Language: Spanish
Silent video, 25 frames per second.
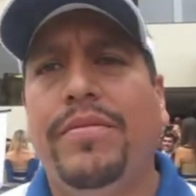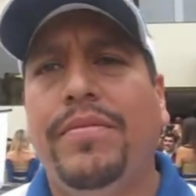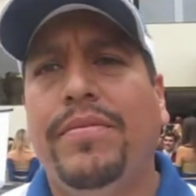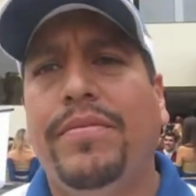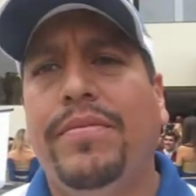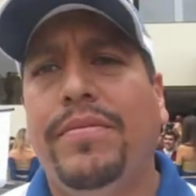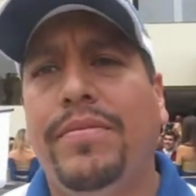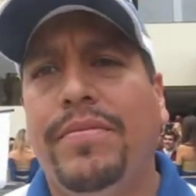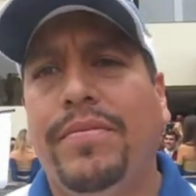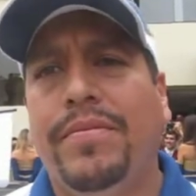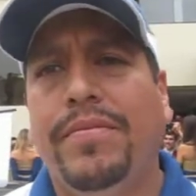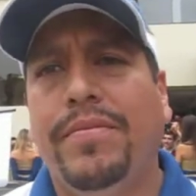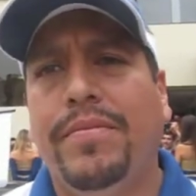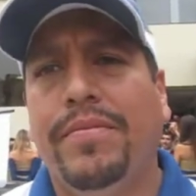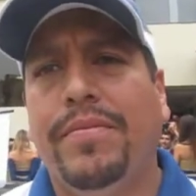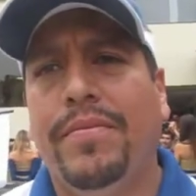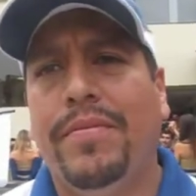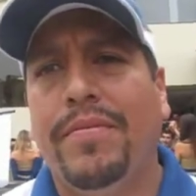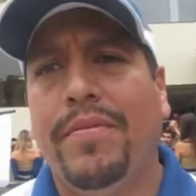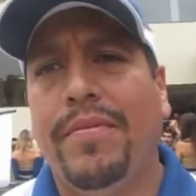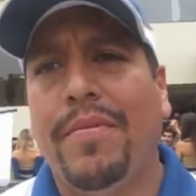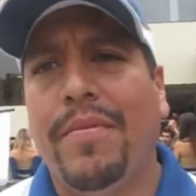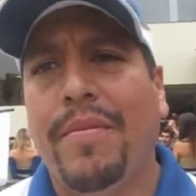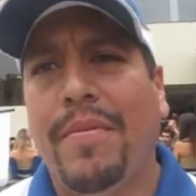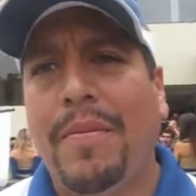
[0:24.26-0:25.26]
Tu récord
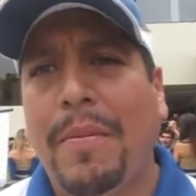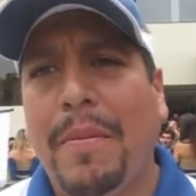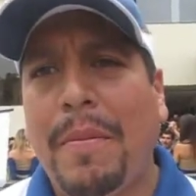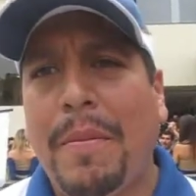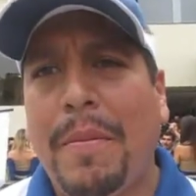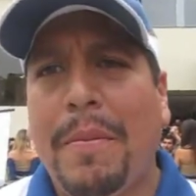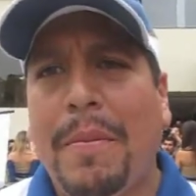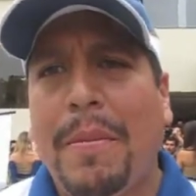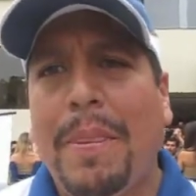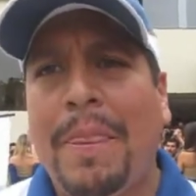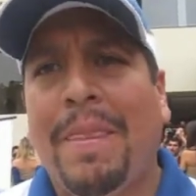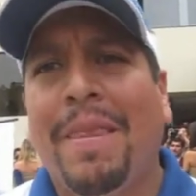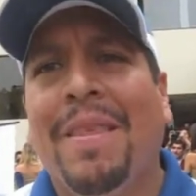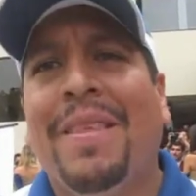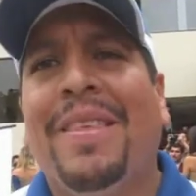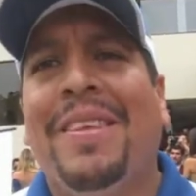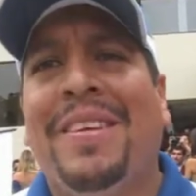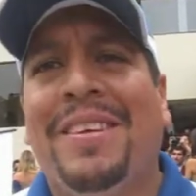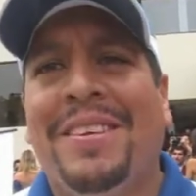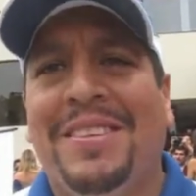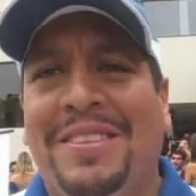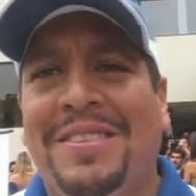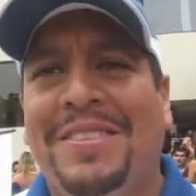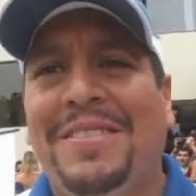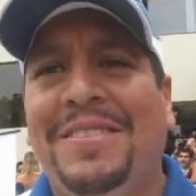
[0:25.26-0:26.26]
ya lo, lo
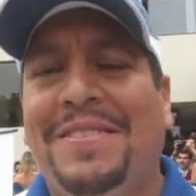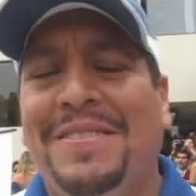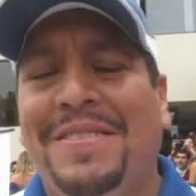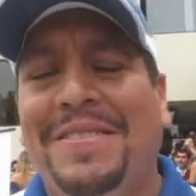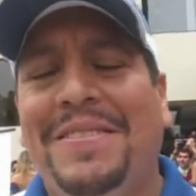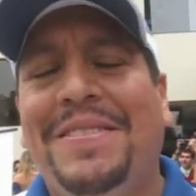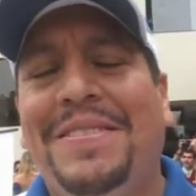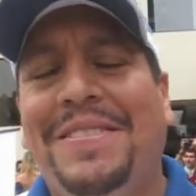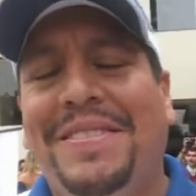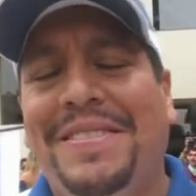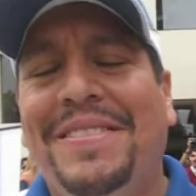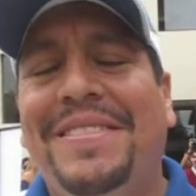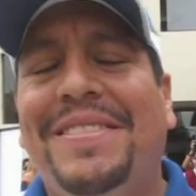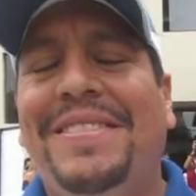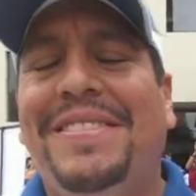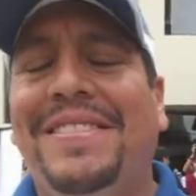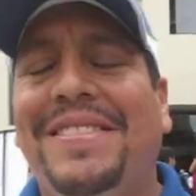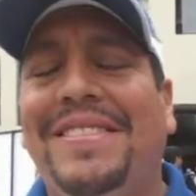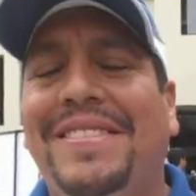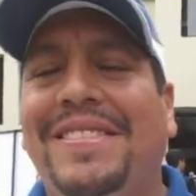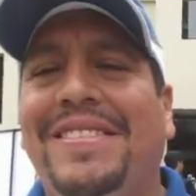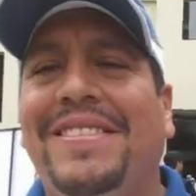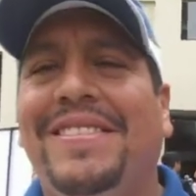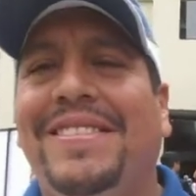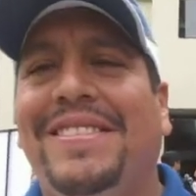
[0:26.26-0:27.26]
el año pasado a
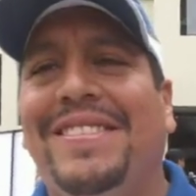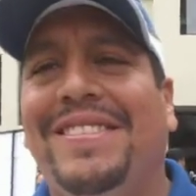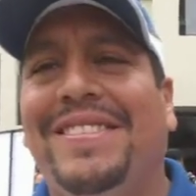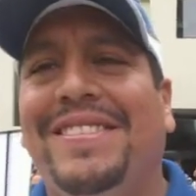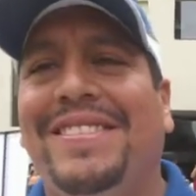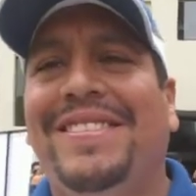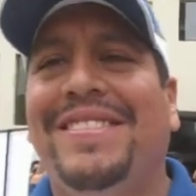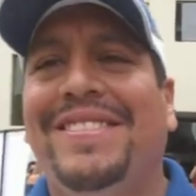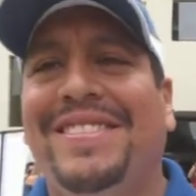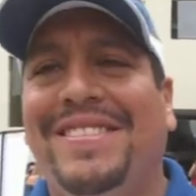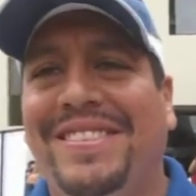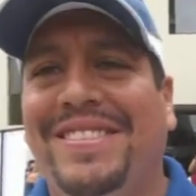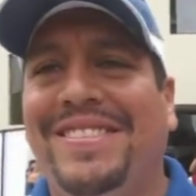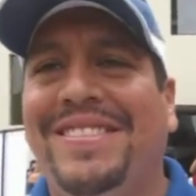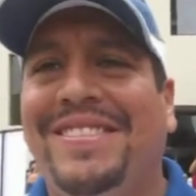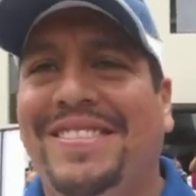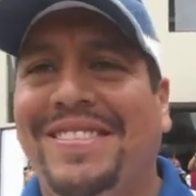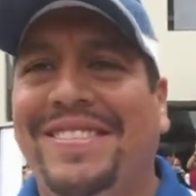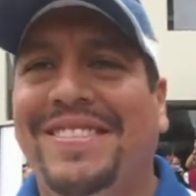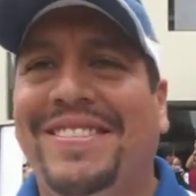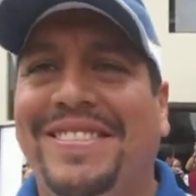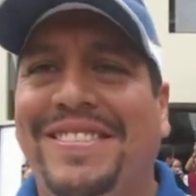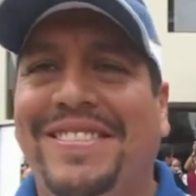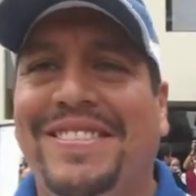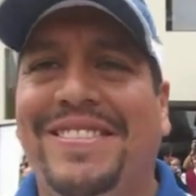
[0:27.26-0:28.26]
9 segundos.
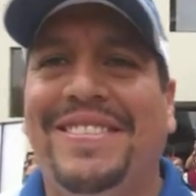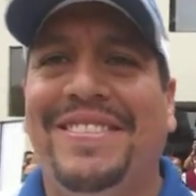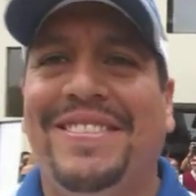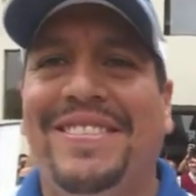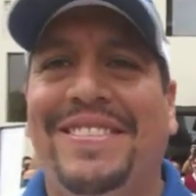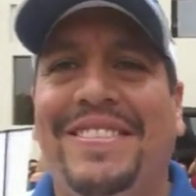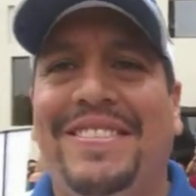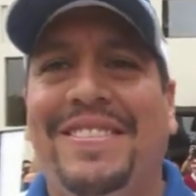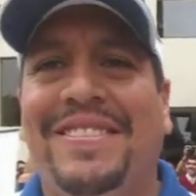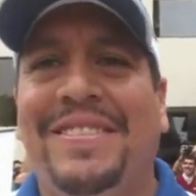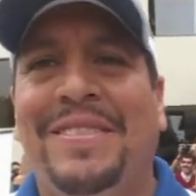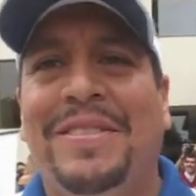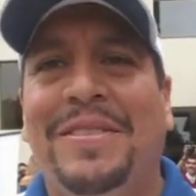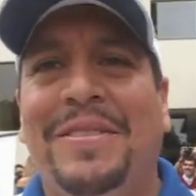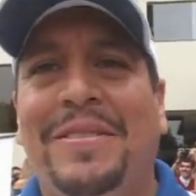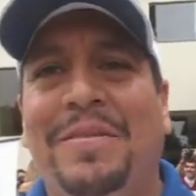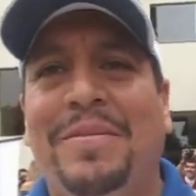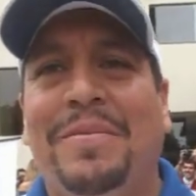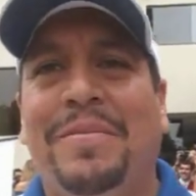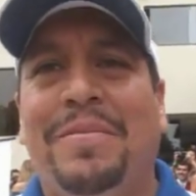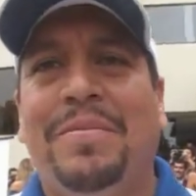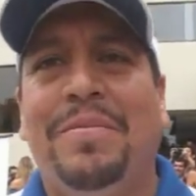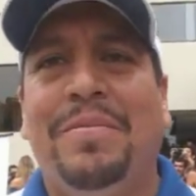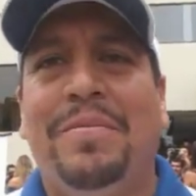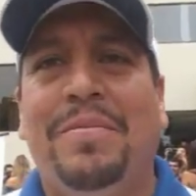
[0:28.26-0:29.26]
¿Vas
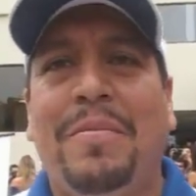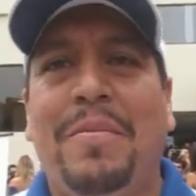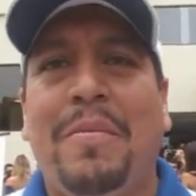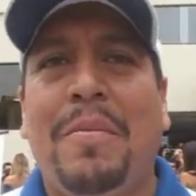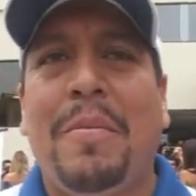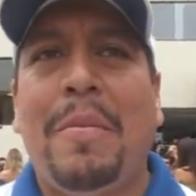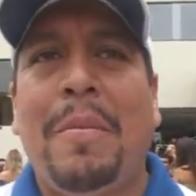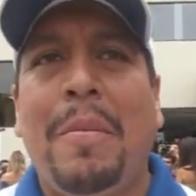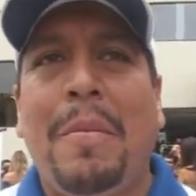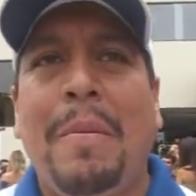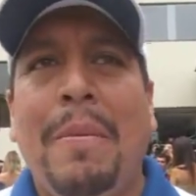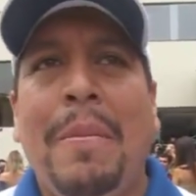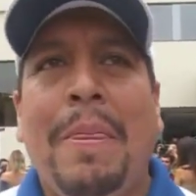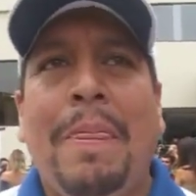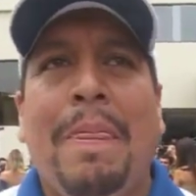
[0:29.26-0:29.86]
tras Eduardo Yulo?